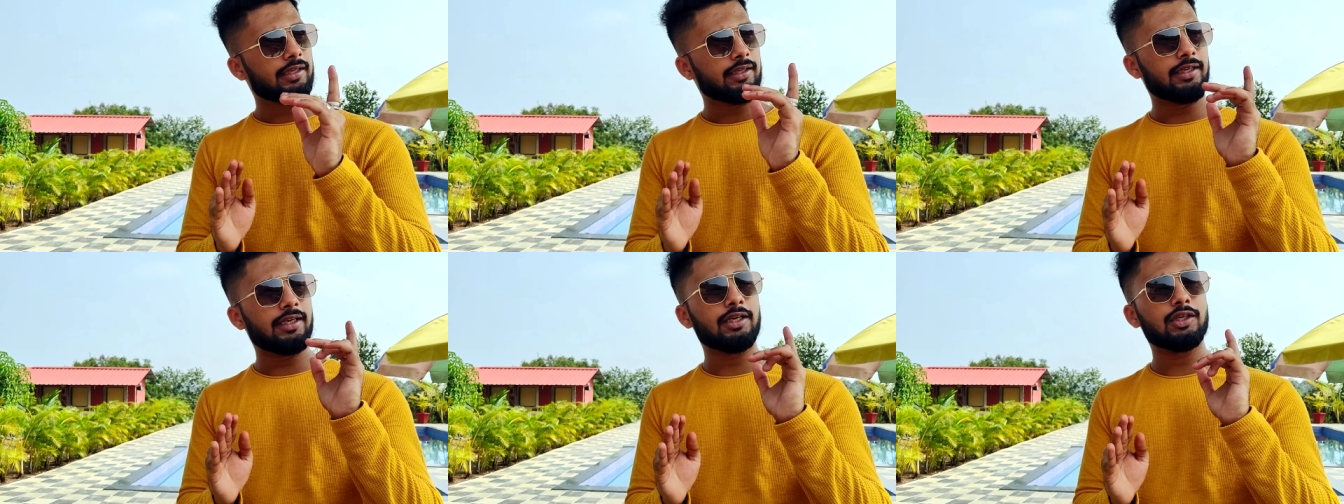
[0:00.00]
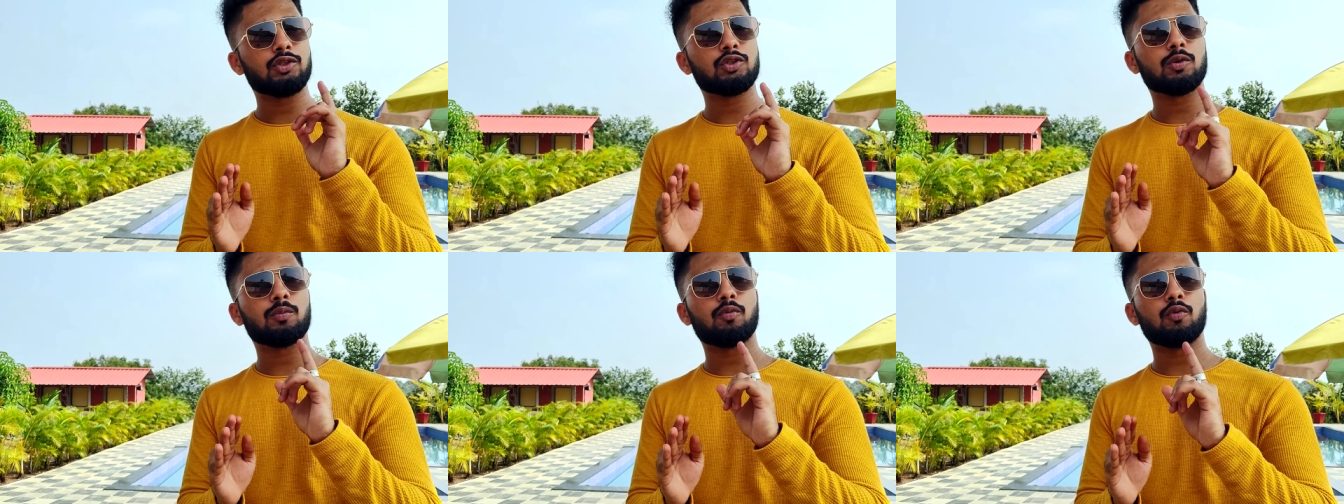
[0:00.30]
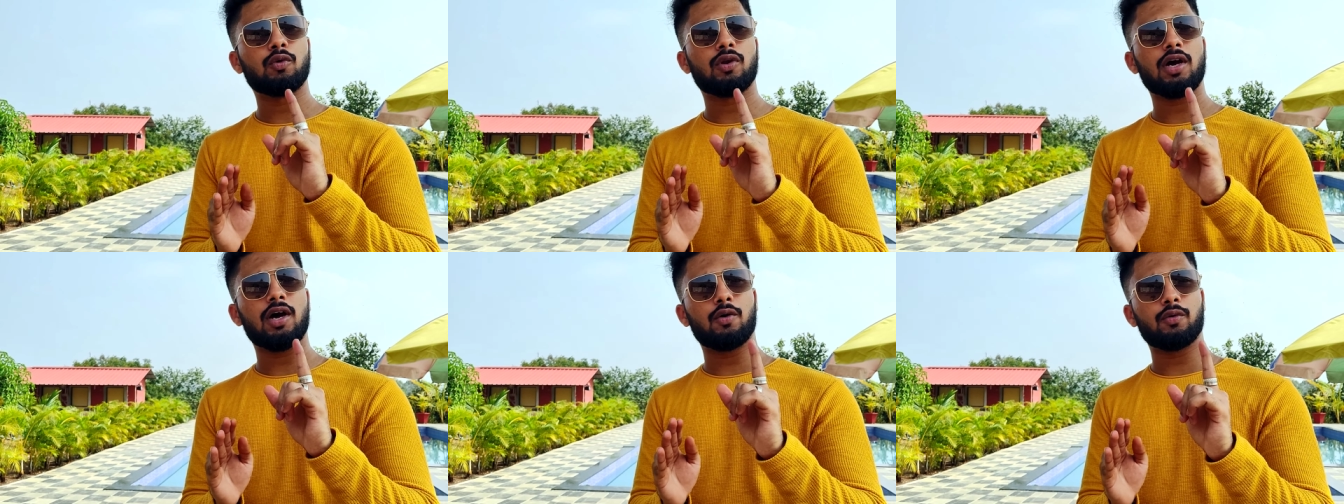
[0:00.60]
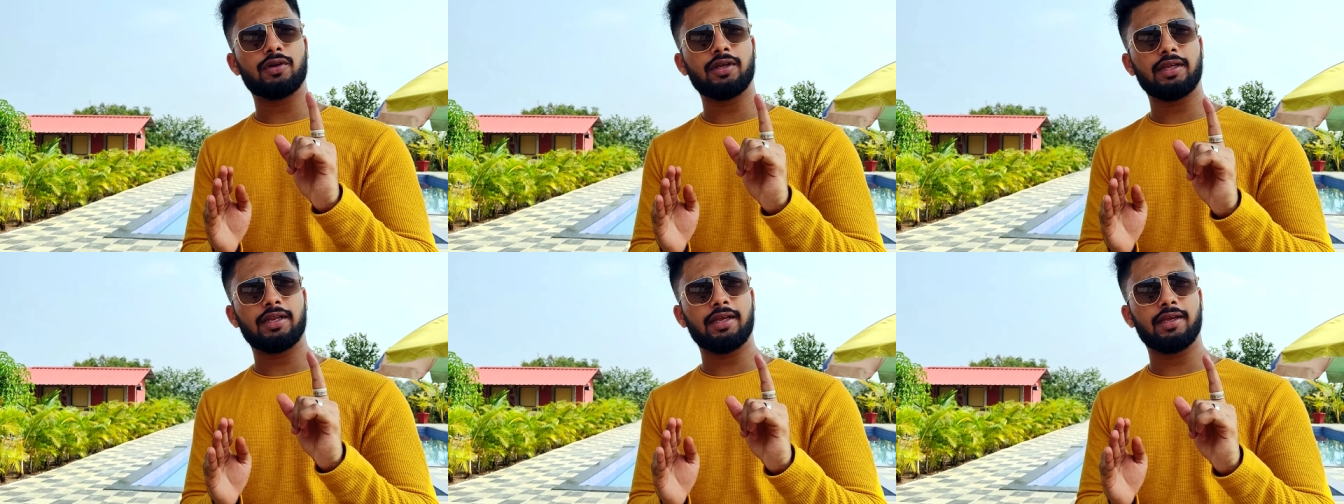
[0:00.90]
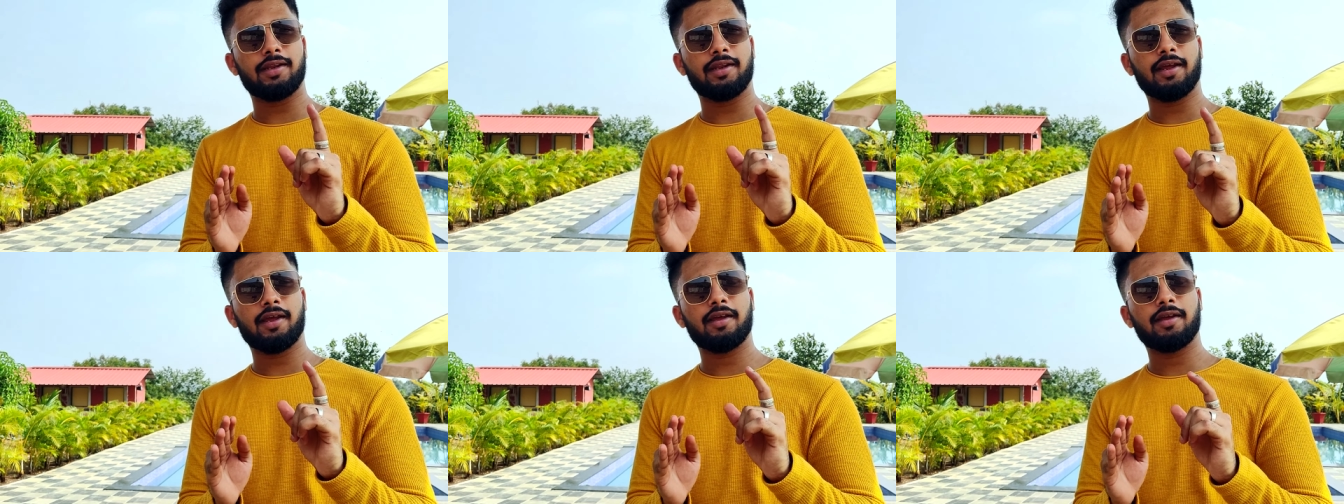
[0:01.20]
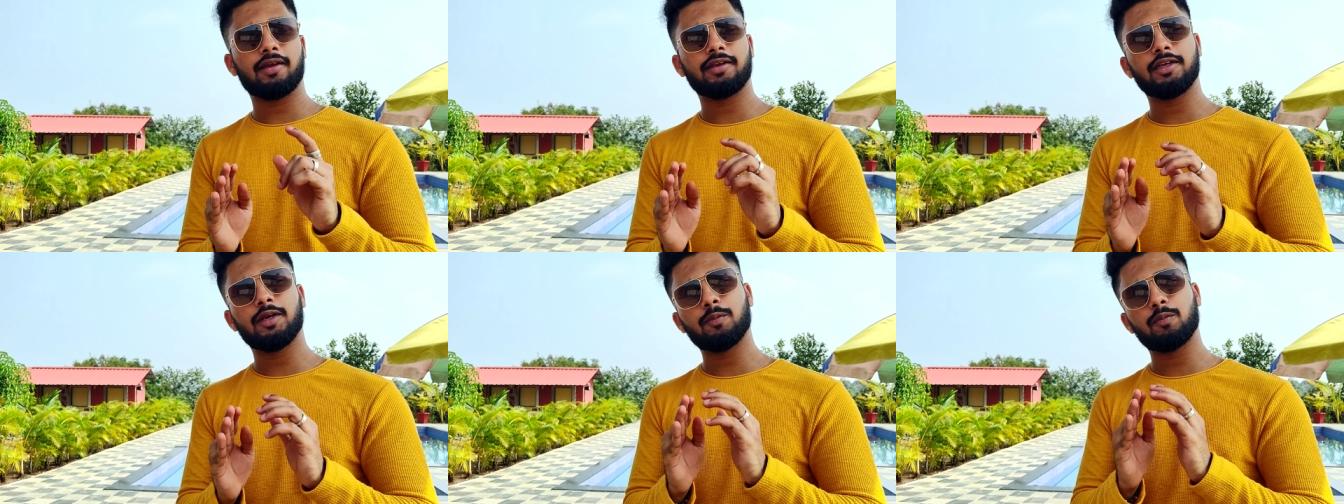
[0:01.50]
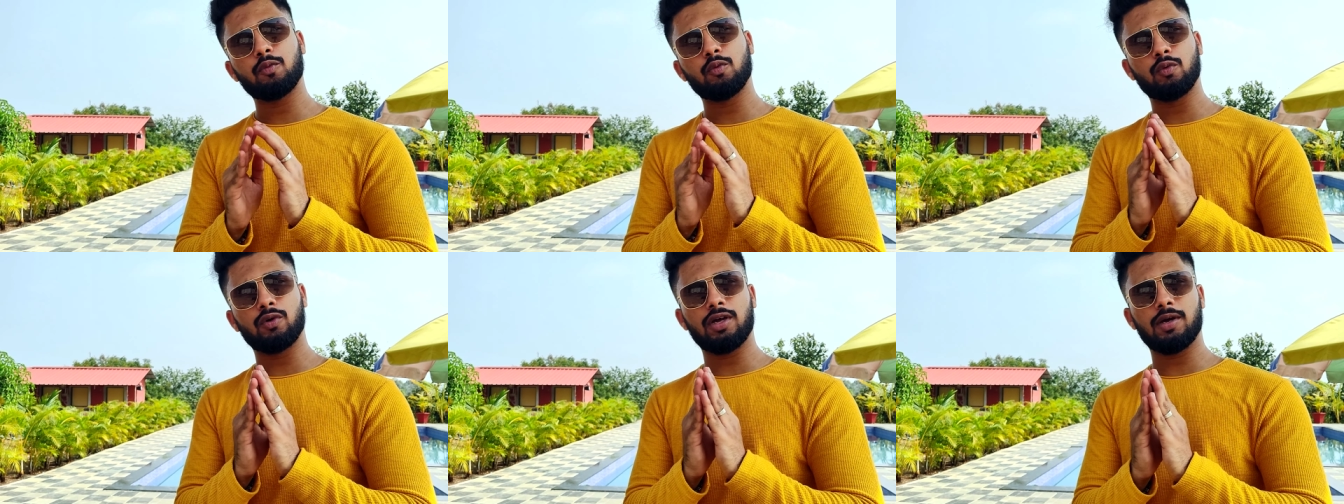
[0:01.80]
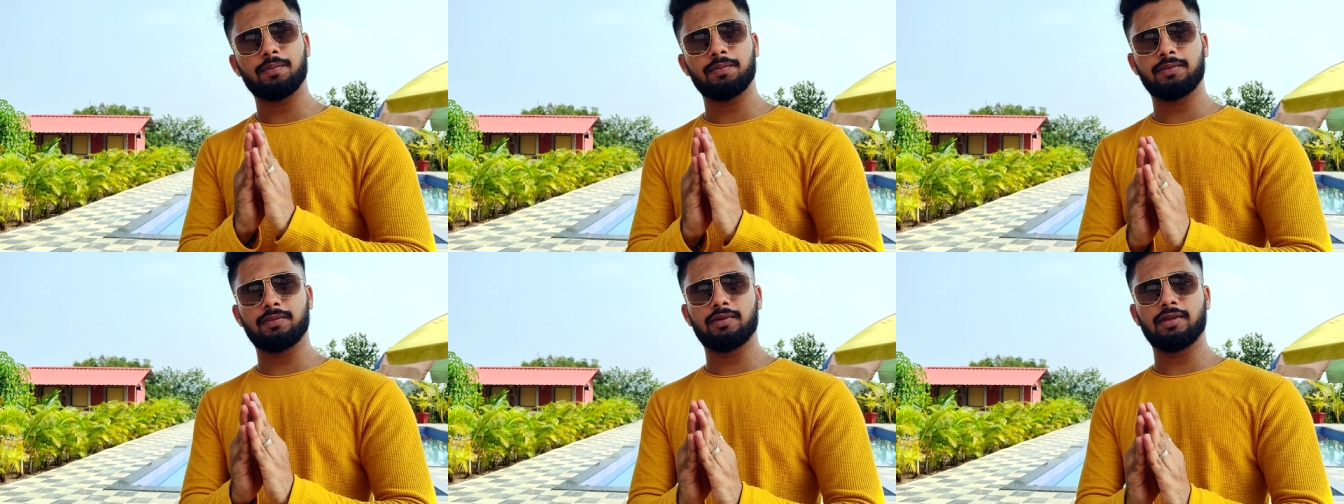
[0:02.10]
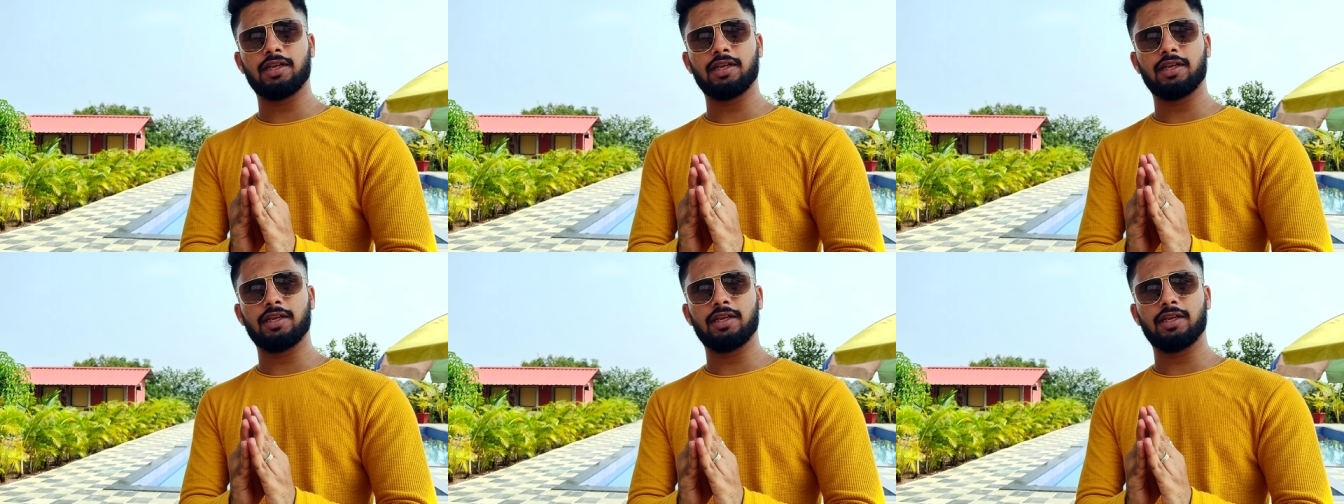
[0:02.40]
ये जो पूरा आउटर एरिया है ये पूरा